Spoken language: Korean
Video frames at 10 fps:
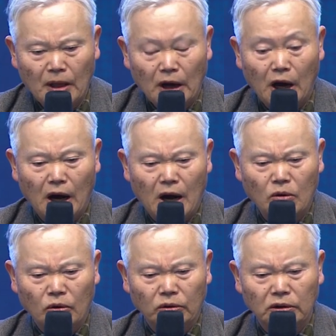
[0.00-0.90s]

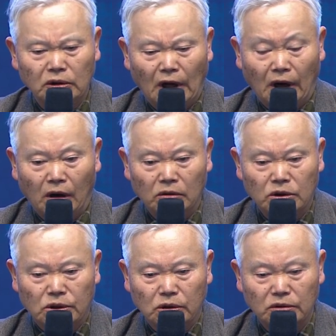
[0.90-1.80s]
한국은 나라를
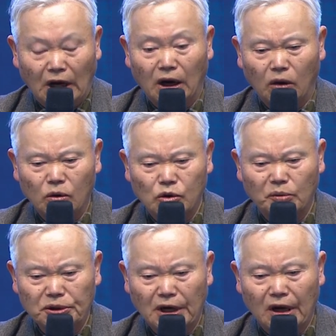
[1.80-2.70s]
지금 나라로
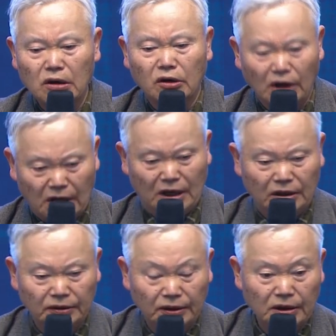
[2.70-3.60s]
지급하지 않을 거야.
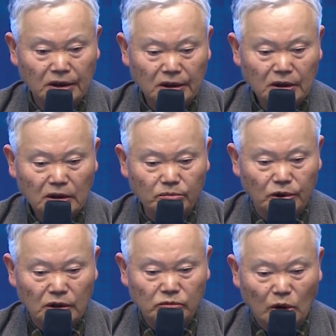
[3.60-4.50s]

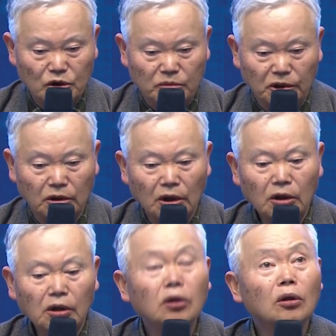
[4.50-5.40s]
미국만 없으면
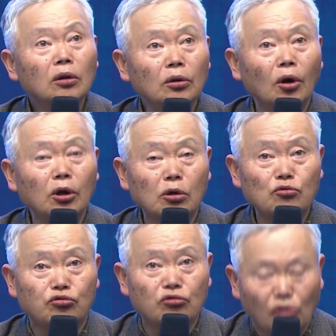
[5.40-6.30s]

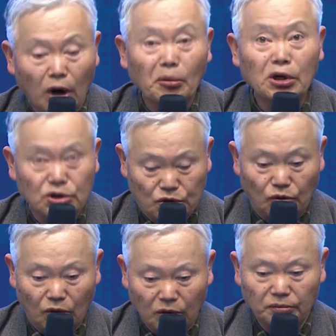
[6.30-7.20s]
너희들은 죽을 거야. 뭐 이런
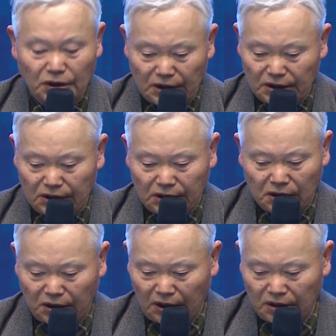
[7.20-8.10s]
식으로. 예,
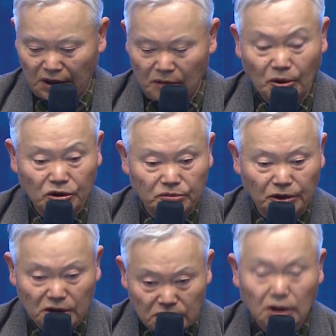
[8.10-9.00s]
이게 대, 될
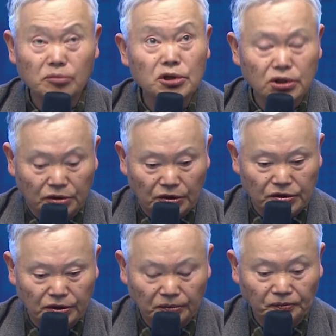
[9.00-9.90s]
말이십니까? 이 사람 실제
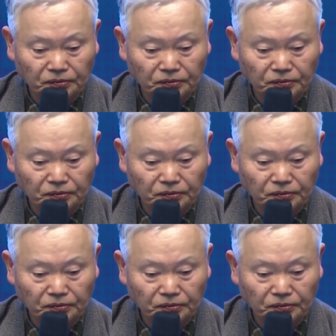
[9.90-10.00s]
그랬어요.